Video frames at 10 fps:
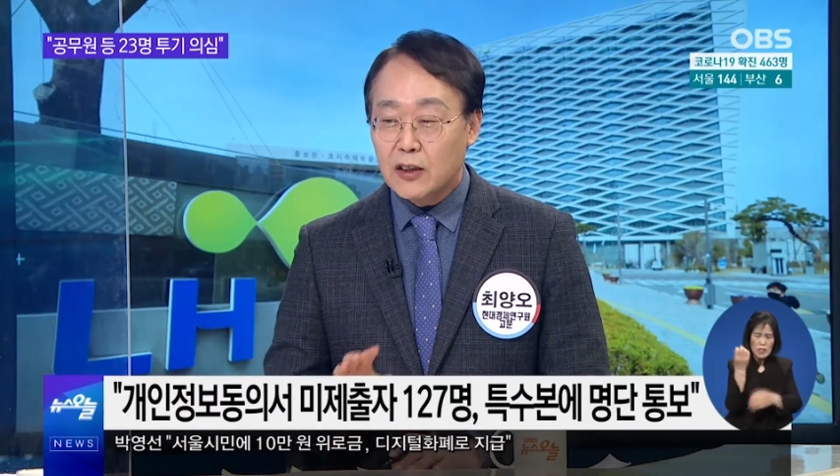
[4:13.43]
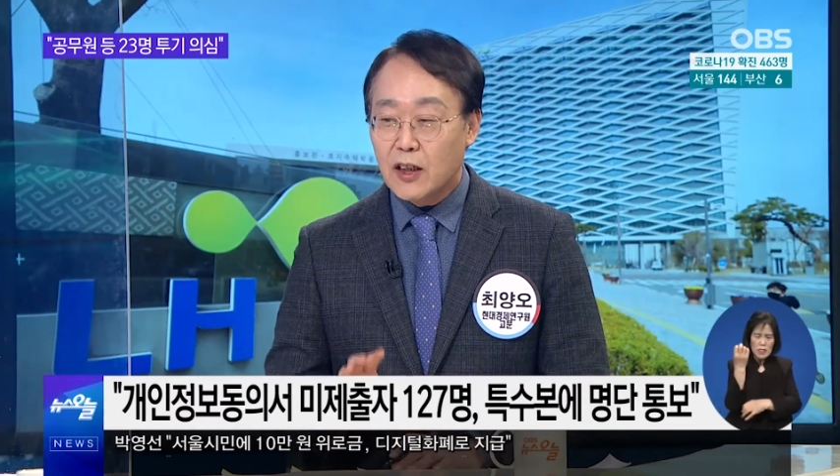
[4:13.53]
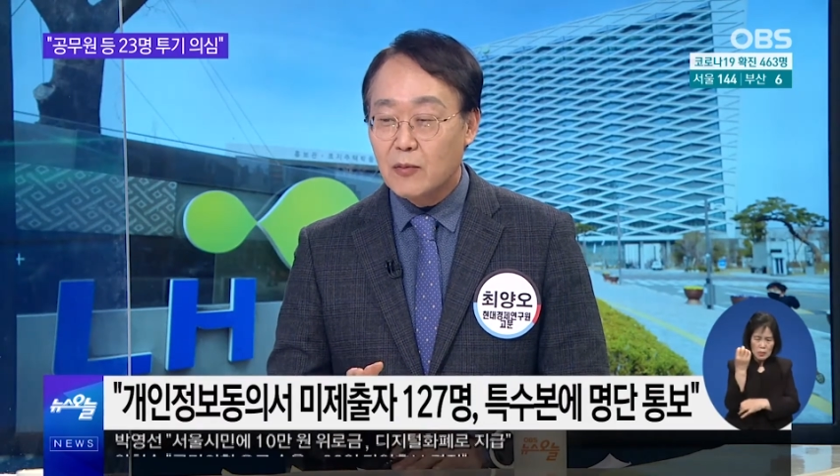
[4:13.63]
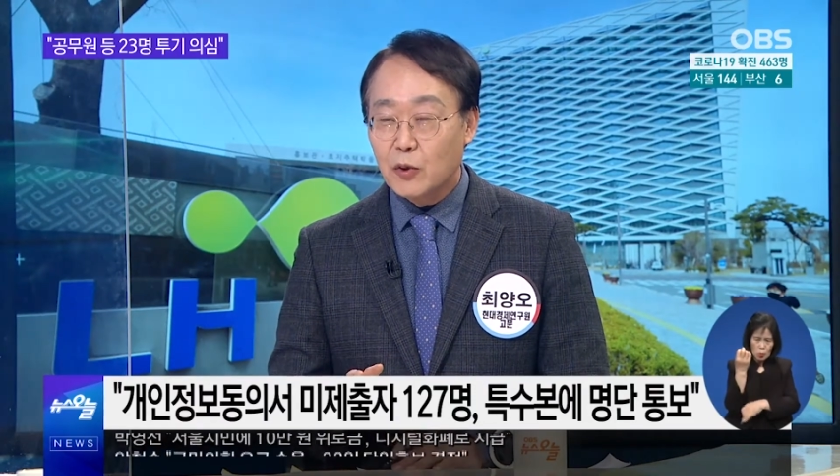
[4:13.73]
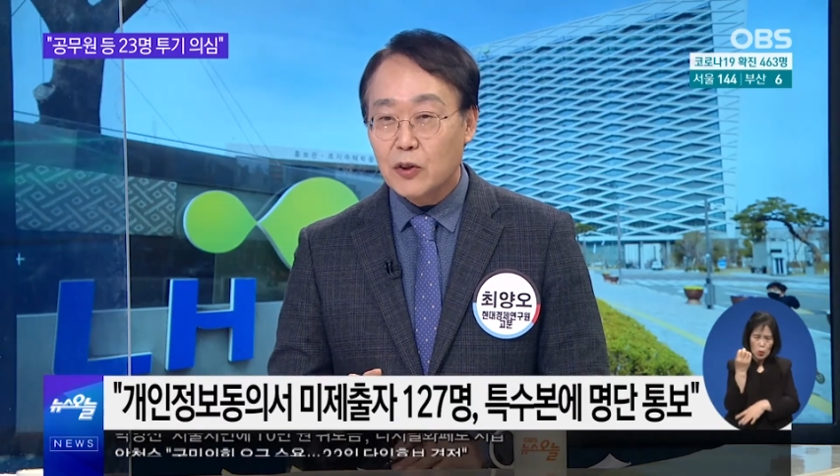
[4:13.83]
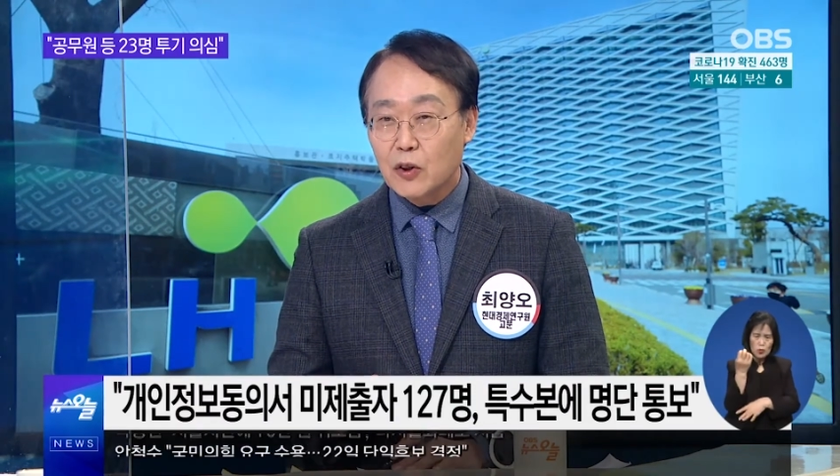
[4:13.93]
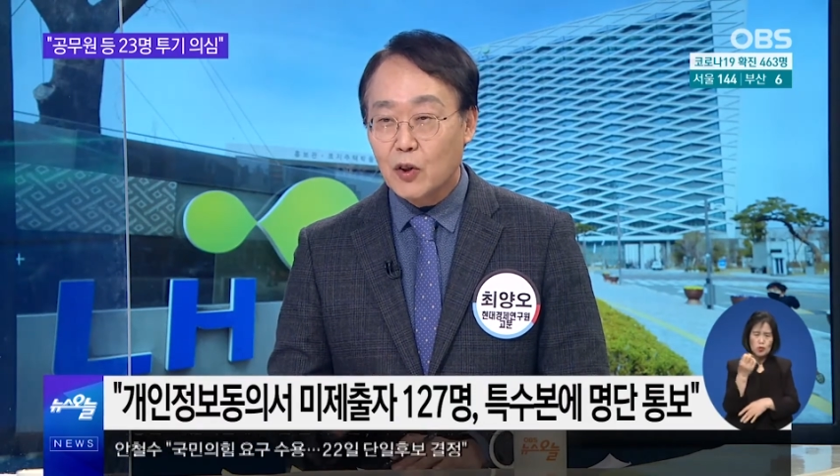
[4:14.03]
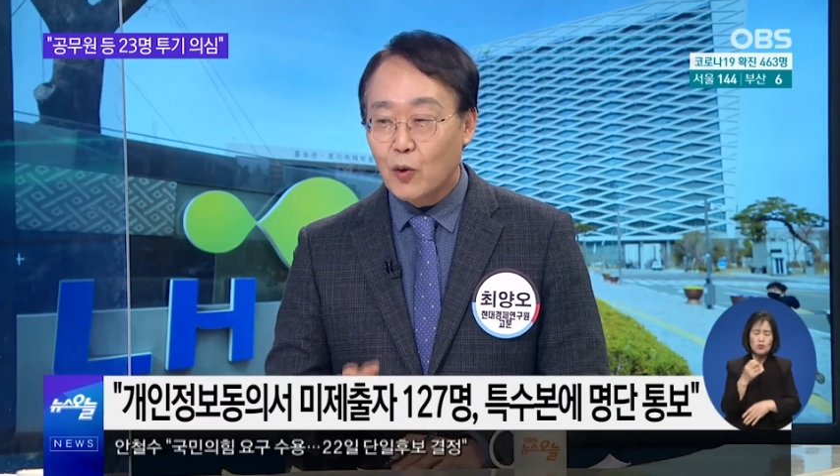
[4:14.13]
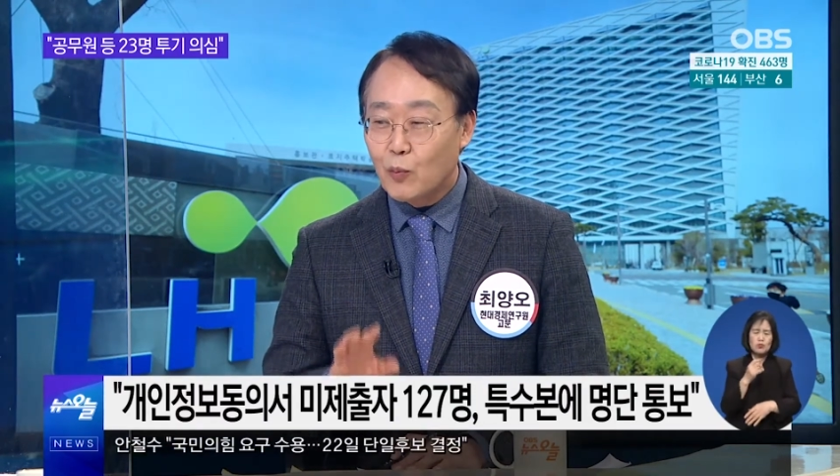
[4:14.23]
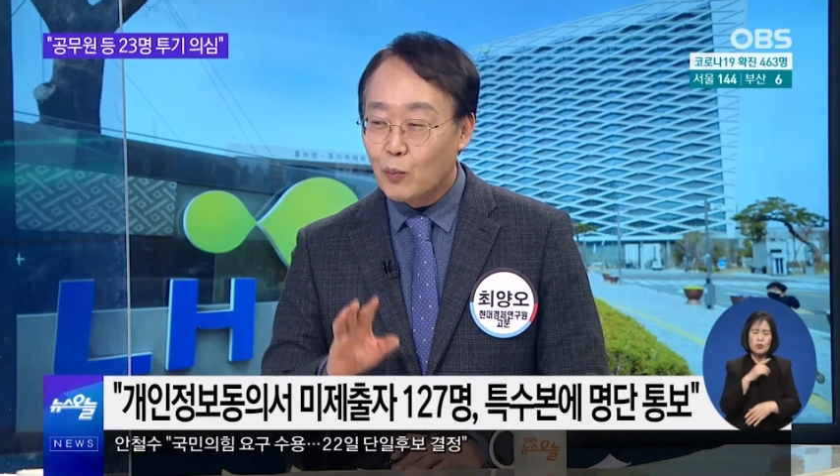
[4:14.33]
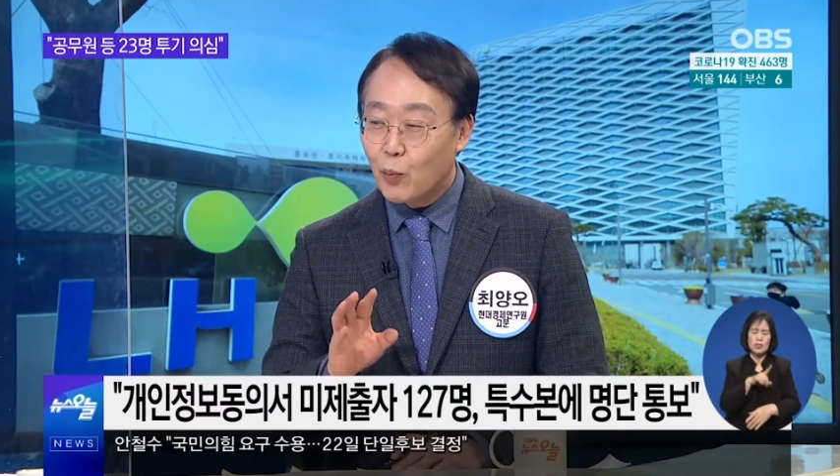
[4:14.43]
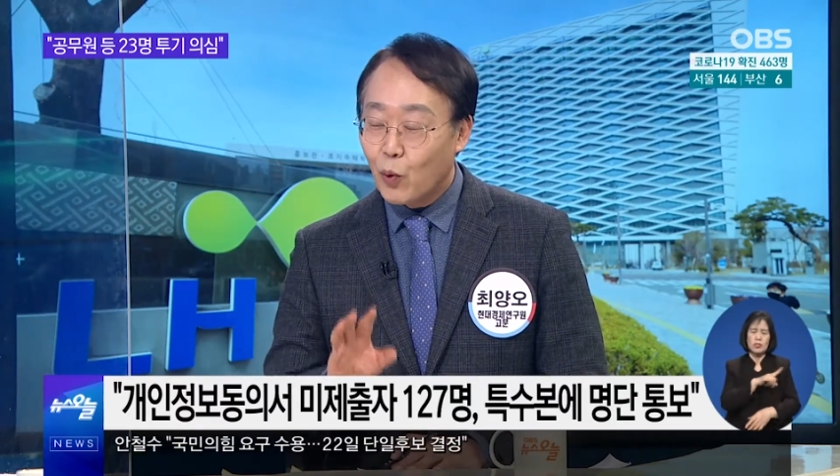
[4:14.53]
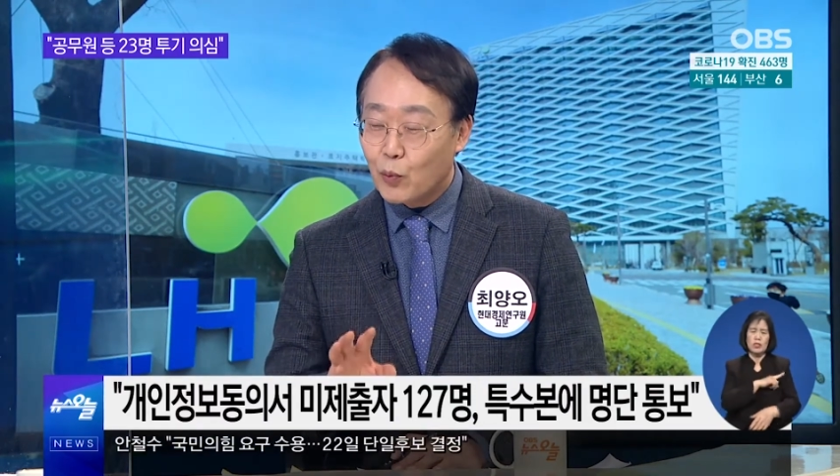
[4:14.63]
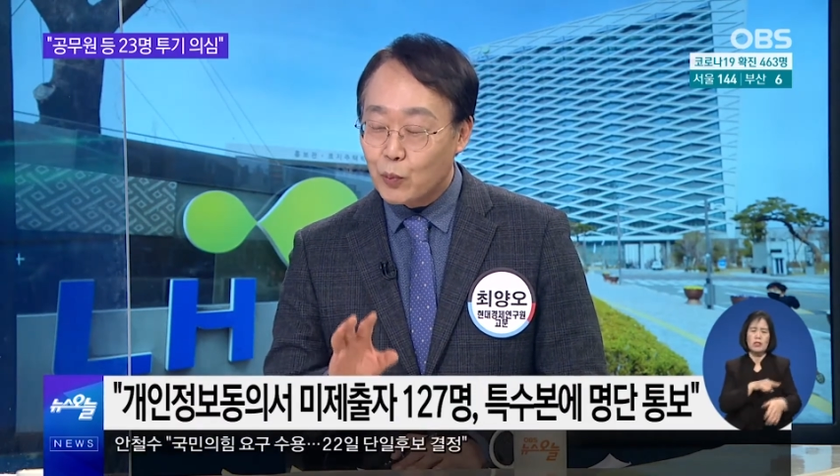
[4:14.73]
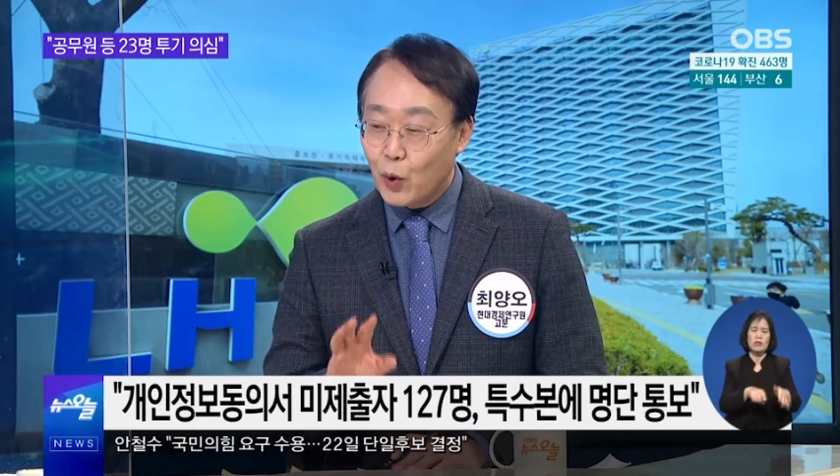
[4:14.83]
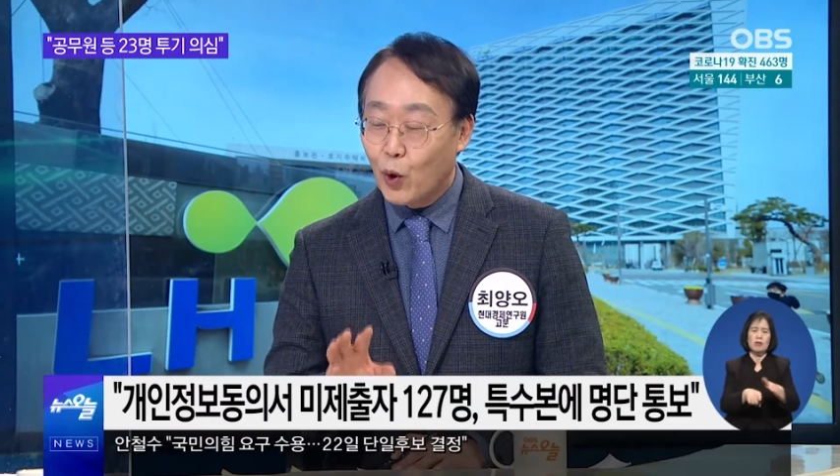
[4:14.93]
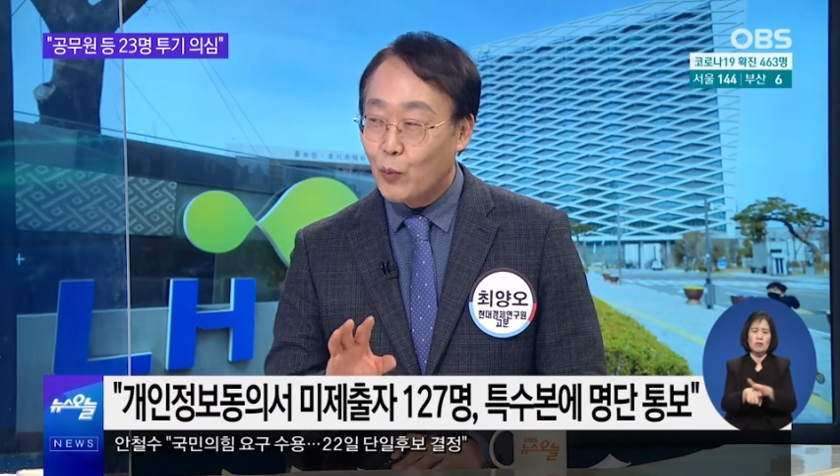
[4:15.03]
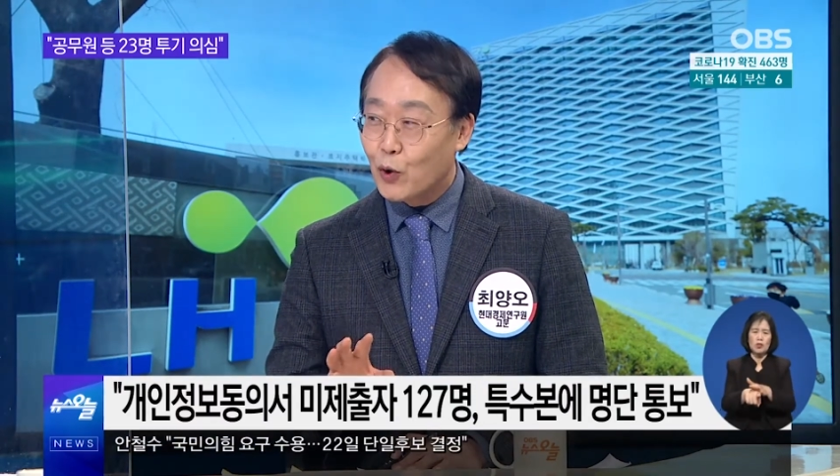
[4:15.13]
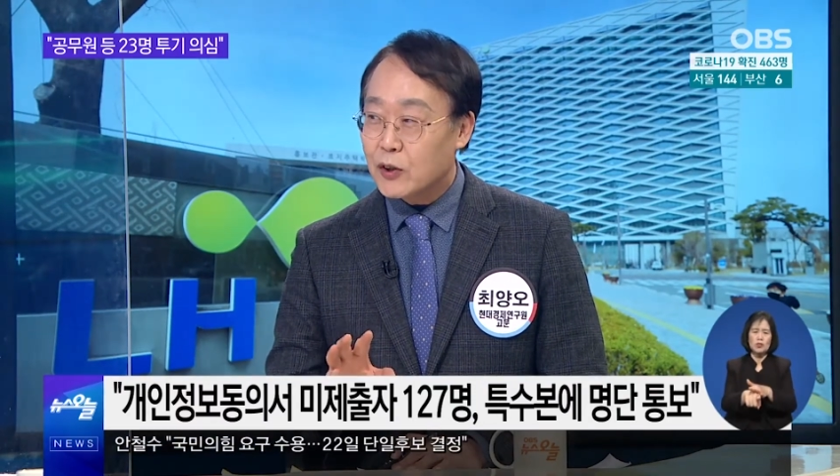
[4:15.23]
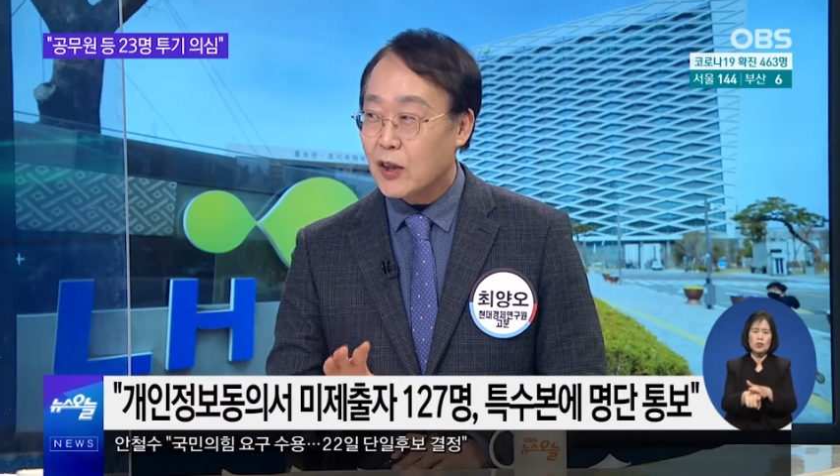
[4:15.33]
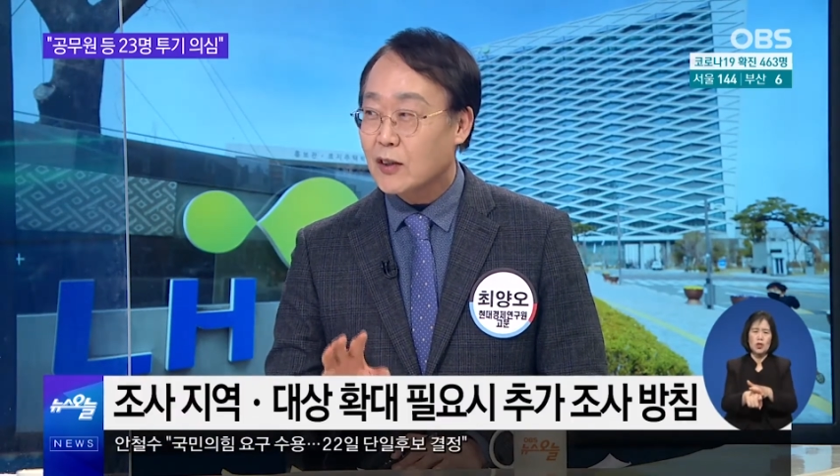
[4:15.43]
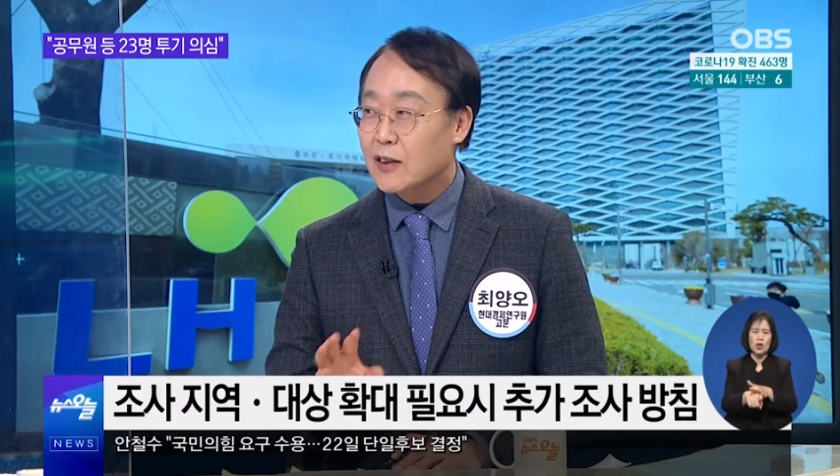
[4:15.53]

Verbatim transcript: 제일 먼저 모, 묘목상을